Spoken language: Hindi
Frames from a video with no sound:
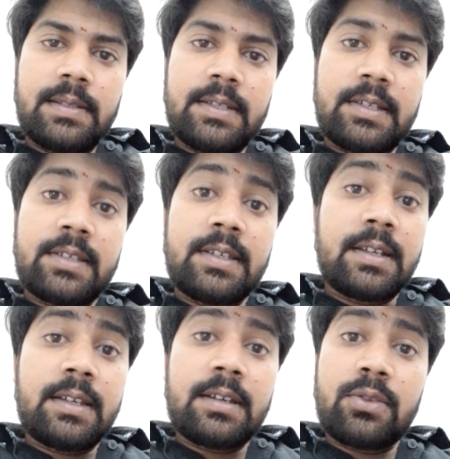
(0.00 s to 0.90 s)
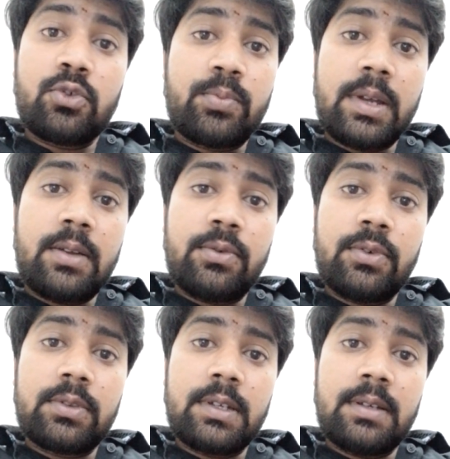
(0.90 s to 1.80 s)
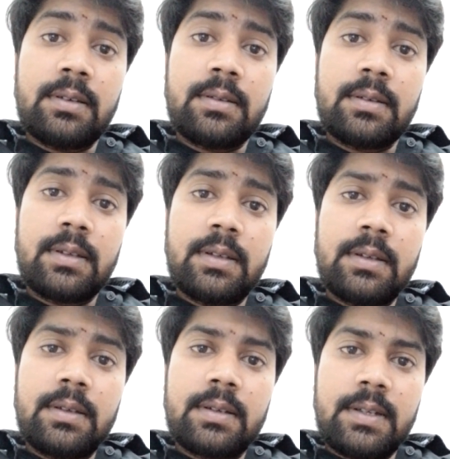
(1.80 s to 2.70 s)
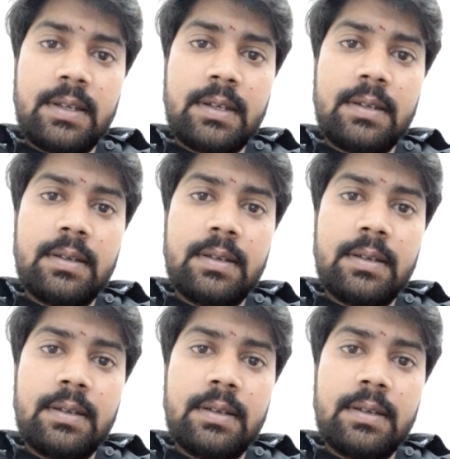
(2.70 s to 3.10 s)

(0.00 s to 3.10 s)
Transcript: जैसे सिक्के के दो पहलू होते हैं ठीक है